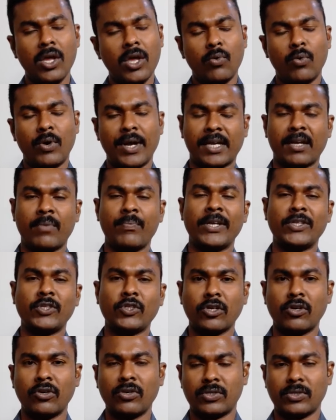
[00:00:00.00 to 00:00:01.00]
ఓ రకం
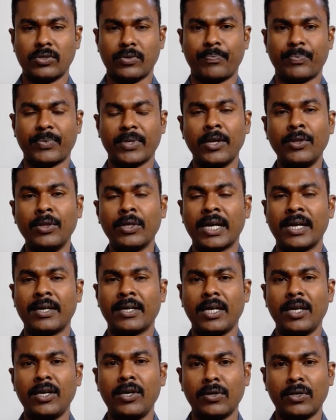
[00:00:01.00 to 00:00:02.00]
మెచ్చుకోవచ్చు ఎందుకంటే
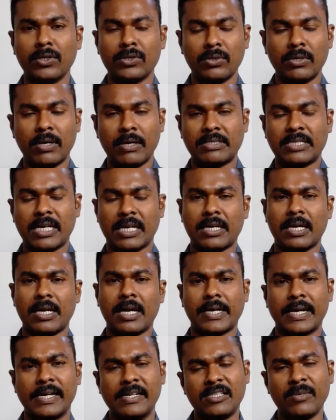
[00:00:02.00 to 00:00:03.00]
ఈరోజు చక్కగా
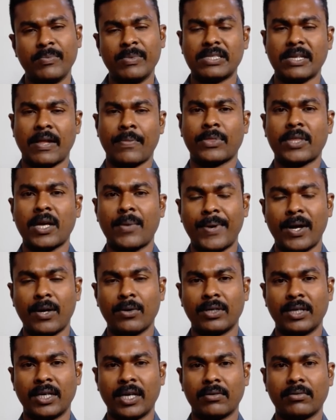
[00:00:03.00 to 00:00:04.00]
కలిసిమెలిసి అంతా
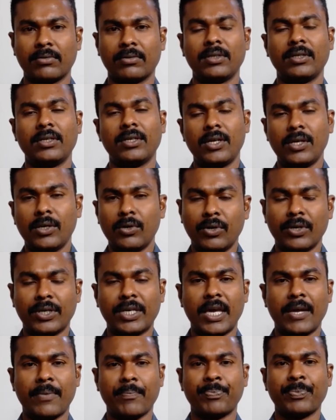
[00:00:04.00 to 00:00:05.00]
బాగున్నారు
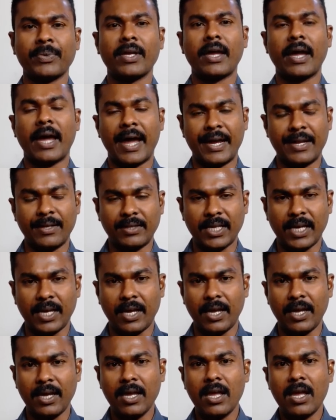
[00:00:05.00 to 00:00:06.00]
ఓకే అయితే
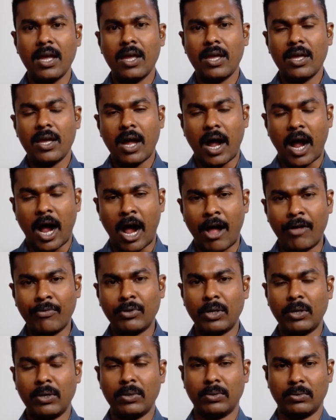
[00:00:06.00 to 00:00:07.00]

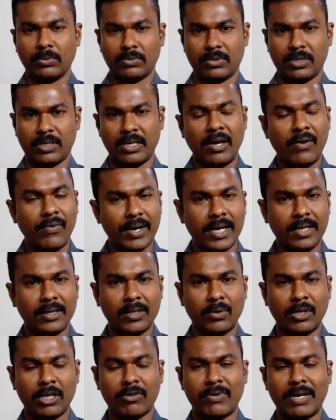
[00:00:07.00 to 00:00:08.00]
ఆంధ్రులు ఎవరైతే
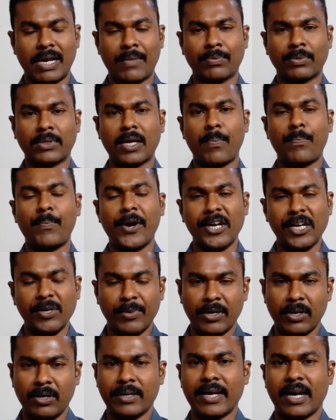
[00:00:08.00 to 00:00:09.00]
ఉన్నారో వాళ్ళంతా
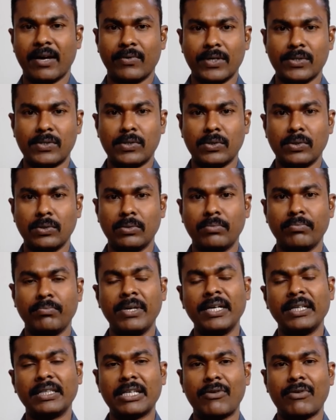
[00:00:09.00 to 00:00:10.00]
పెట్టుబడులు కావచ్చు
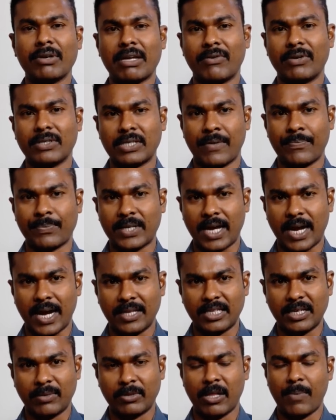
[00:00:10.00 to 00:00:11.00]
మిగతావి కావచ్చు అంతా
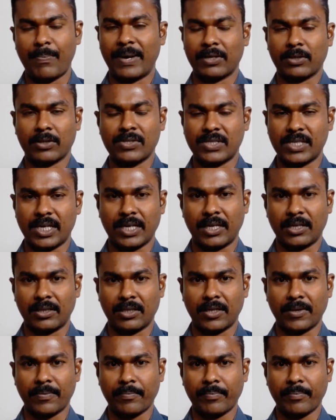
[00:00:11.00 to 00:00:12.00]
హైదరాబాద్లో పెట్టడం జరిగింది